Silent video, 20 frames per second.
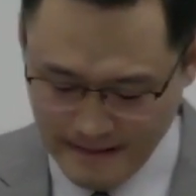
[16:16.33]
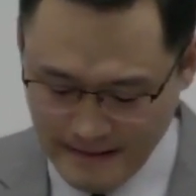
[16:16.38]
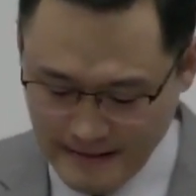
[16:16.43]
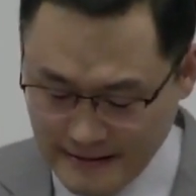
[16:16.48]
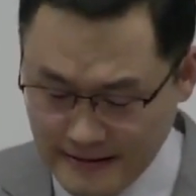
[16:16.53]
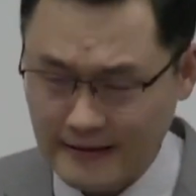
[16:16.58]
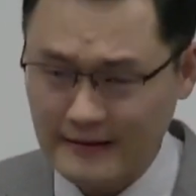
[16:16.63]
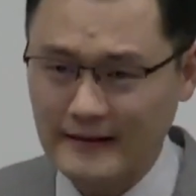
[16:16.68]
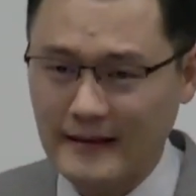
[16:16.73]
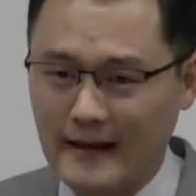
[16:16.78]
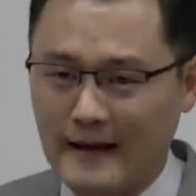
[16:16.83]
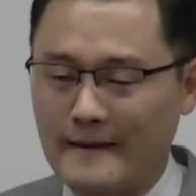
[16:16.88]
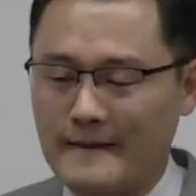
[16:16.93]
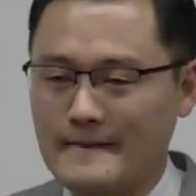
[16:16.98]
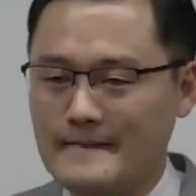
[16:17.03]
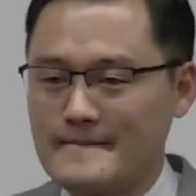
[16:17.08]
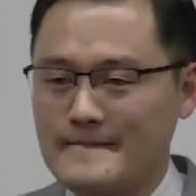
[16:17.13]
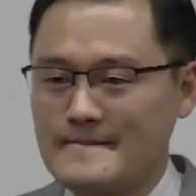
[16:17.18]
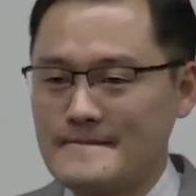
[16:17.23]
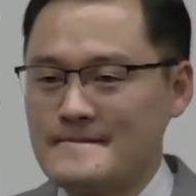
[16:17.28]
그런데
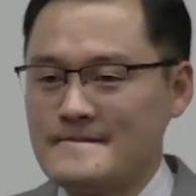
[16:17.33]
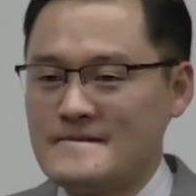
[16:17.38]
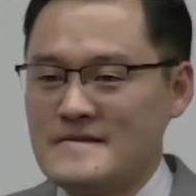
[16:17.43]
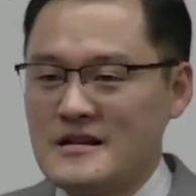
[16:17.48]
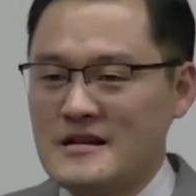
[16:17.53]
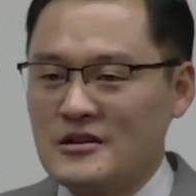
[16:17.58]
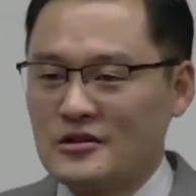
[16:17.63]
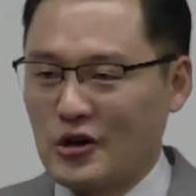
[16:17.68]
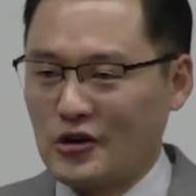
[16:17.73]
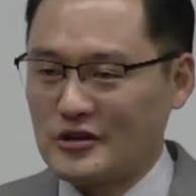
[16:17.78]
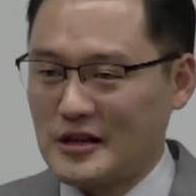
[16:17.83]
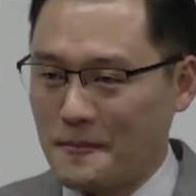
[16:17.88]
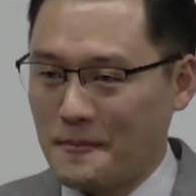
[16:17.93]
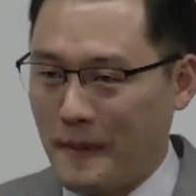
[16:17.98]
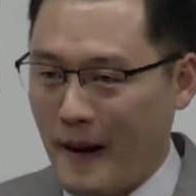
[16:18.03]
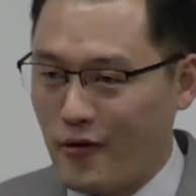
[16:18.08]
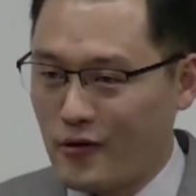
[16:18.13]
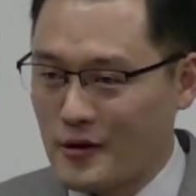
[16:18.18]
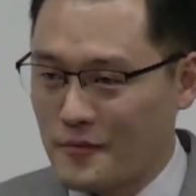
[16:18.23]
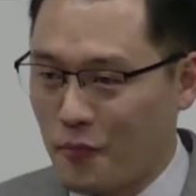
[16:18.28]
정작
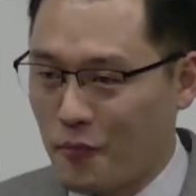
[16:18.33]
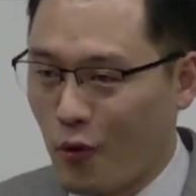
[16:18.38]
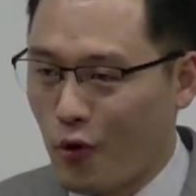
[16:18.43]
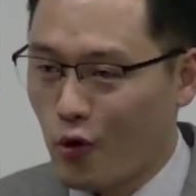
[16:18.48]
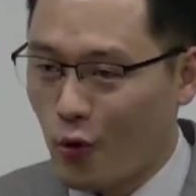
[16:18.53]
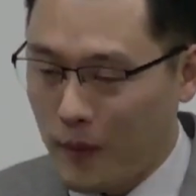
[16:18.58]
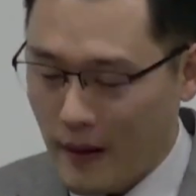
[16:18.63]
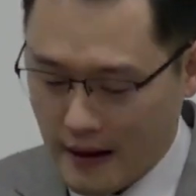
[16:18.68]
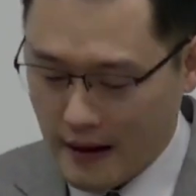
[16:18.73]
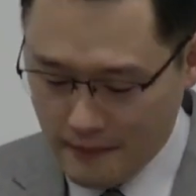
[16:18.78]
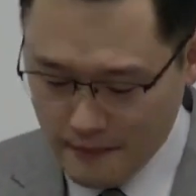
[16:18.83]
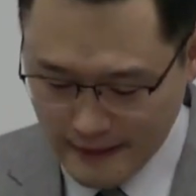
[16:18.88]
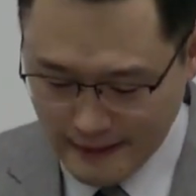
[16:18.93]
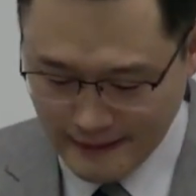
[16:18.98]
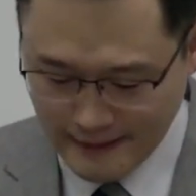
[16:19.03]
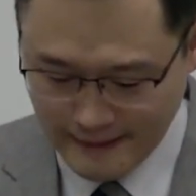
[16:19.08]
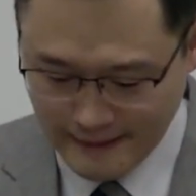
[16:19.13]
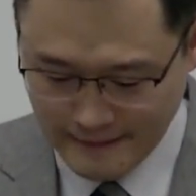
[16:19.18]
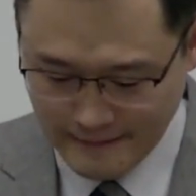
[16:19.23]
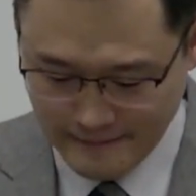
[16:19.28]
바울이 뭘 고백합니까?